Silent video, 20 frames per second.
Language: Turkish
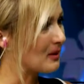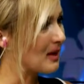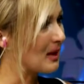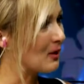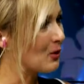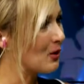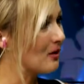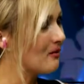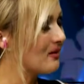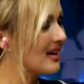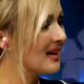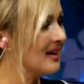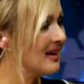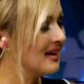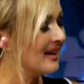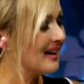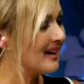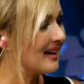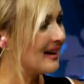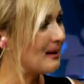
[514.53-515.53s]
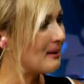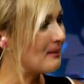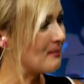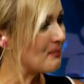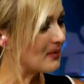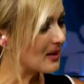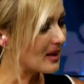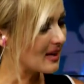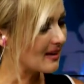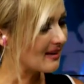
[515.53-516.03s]
geliyor ve e,
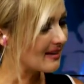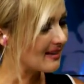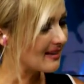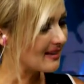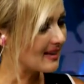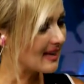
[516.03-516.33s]
e,